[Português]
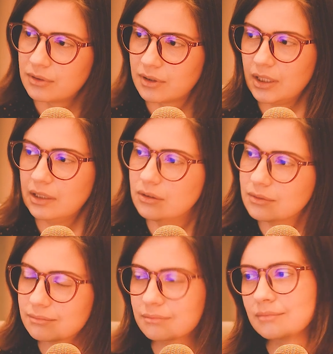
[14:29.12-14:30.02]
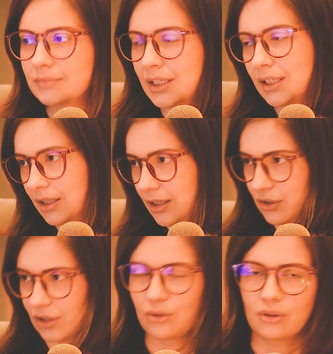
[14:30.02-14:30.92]
o trilho e
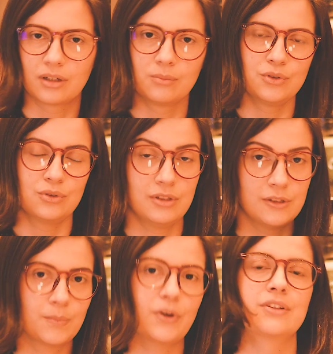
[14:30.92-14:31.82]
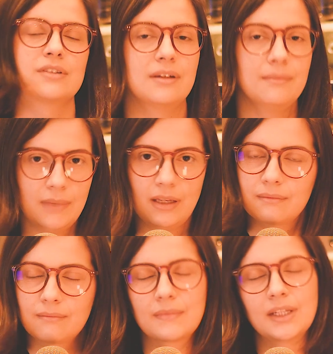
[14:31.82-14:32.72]
já colocamos os spots
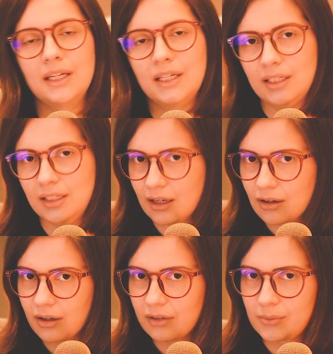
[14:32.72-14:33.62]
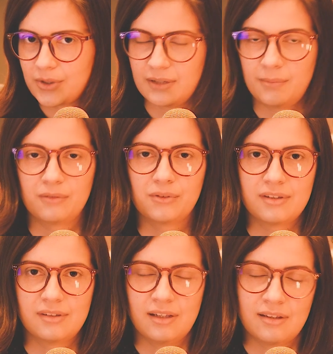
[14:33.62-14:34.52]
também, e agora eu vou mostrar para
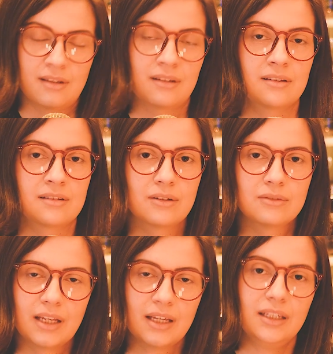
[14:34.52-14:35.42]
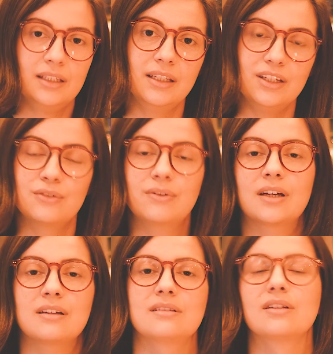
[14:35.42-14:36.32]
vocês essa questão da
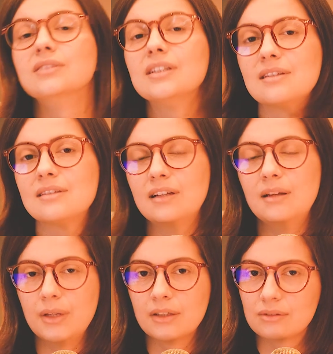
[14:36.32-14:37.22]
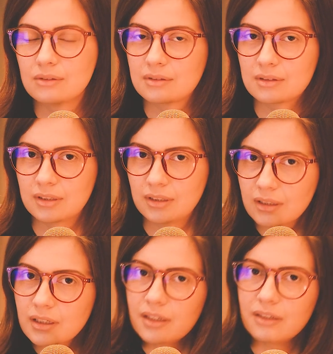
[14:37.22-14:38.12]
identificação desses elementos,
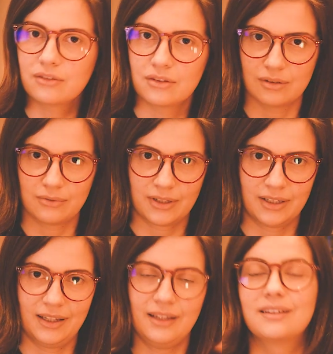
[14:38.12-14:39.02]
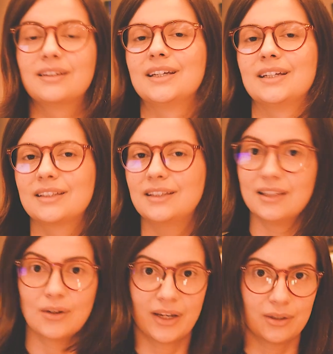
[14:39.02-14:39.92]
que antes eu falei
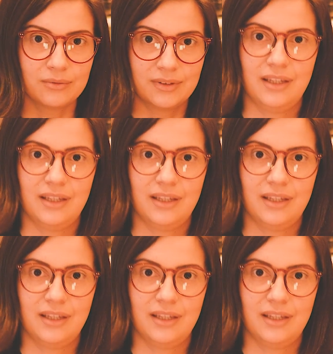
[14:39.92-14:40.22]
que não eram